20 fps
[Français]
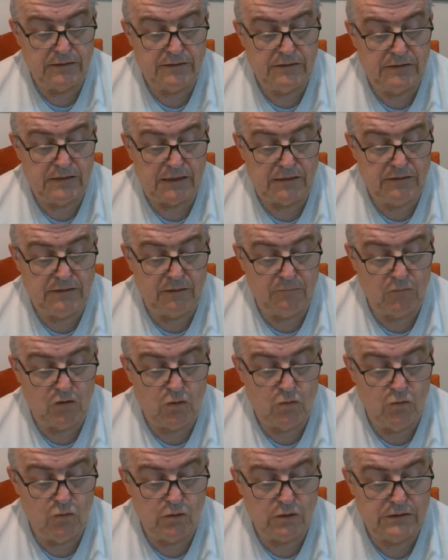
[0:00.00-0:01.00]
septième
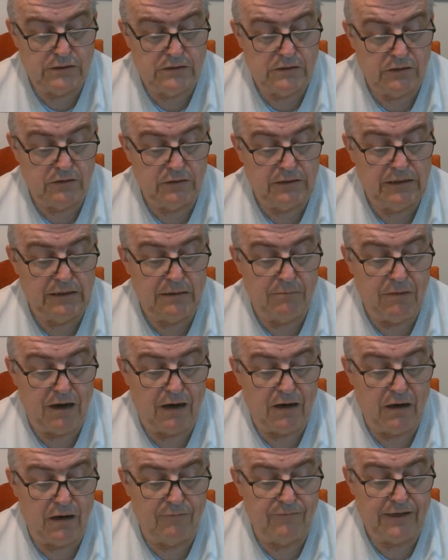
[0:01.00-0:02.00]
course qui
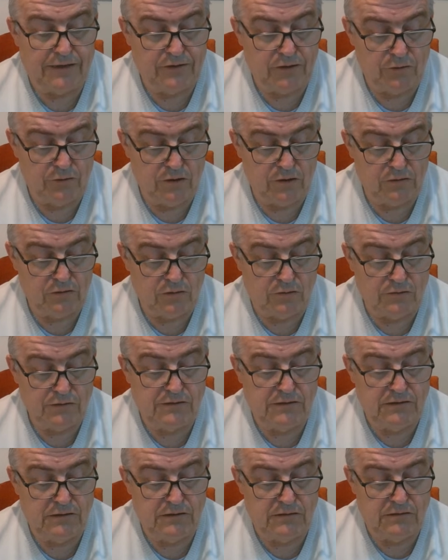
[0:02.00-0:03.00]
démarrera à
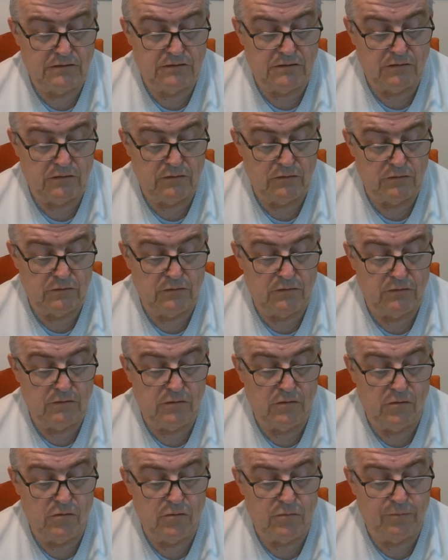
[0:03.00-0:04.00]
21h36,
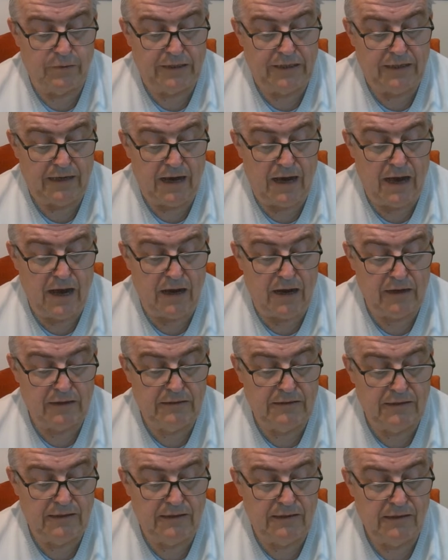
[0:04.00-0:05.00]
euh, le prix
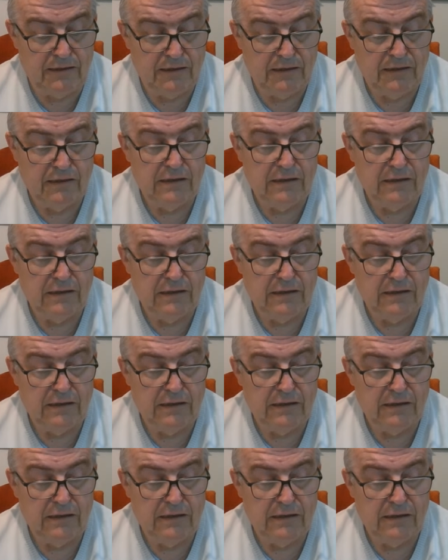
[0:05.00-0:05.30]
Arachné